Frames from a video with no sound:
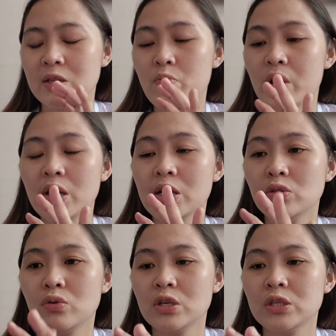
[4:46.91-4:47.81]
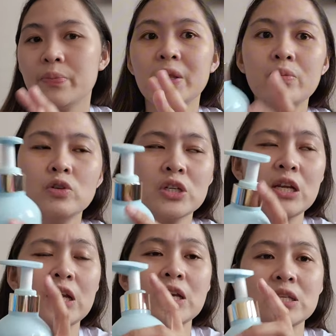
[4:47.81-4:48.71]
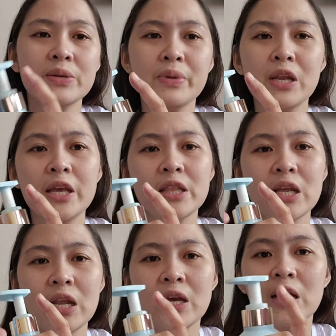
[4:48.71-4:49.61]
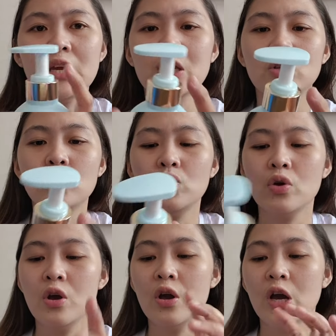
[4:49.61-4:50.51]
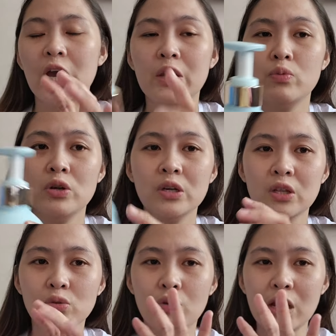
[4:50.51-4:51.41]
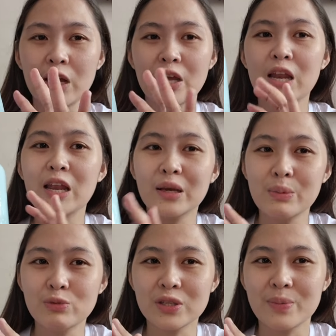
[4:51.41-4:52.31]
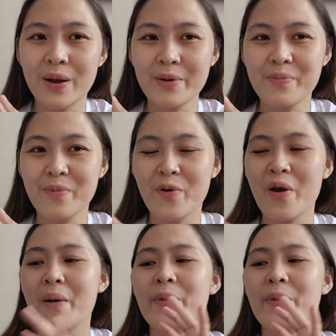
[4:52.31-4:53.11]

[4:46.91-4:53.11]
Yung mga ganito kasi, pwede mo siya ilagay sa maliit na lagayan kung ayaw mo ng ganito kalaki, ilalagay mo sa bag mo.